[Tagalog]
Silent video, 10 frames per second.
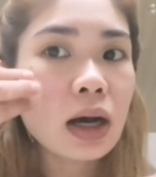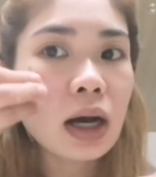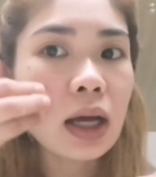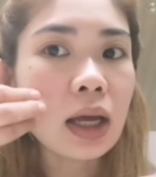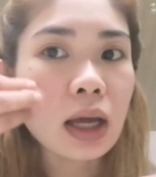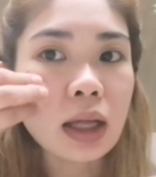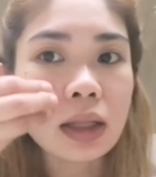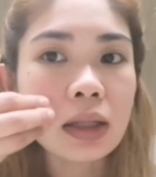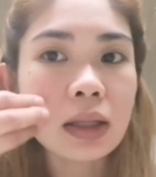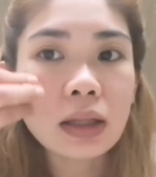
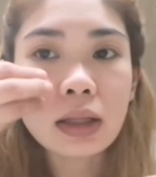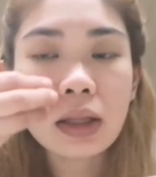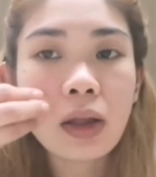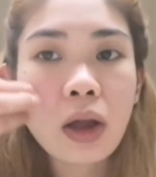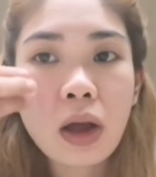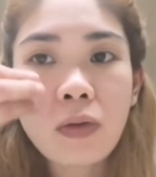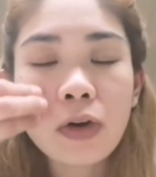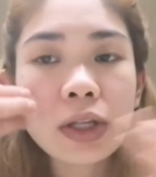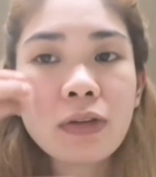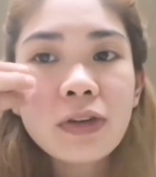Ayan.
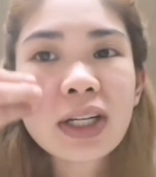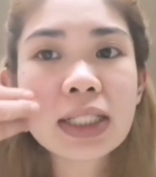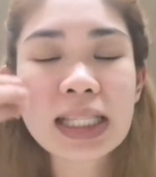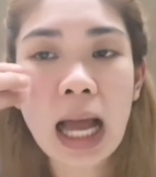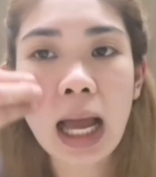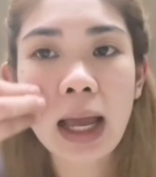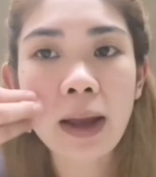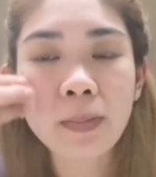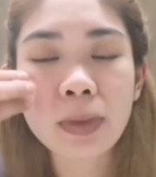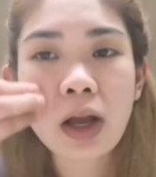For the first
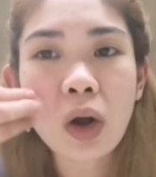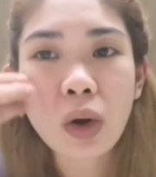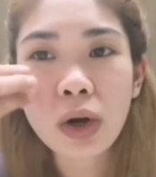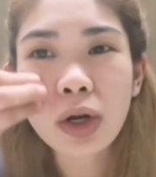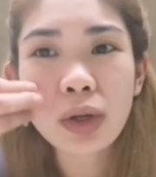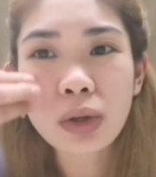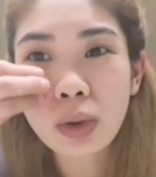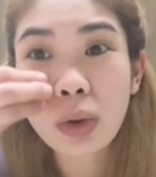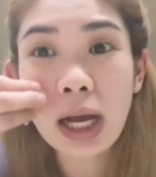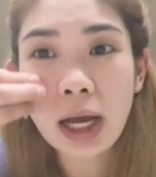time, or
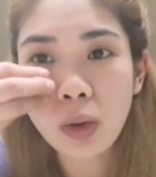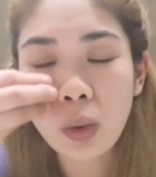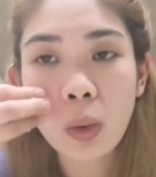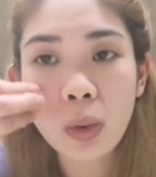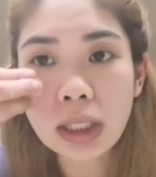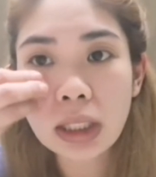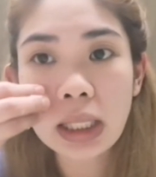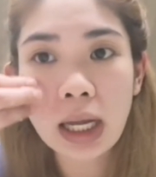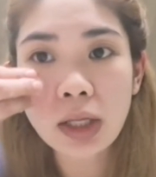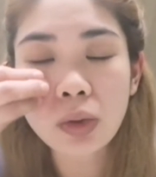kayo, kung
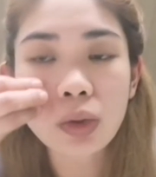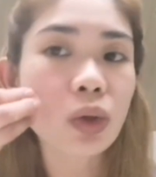itatry nyo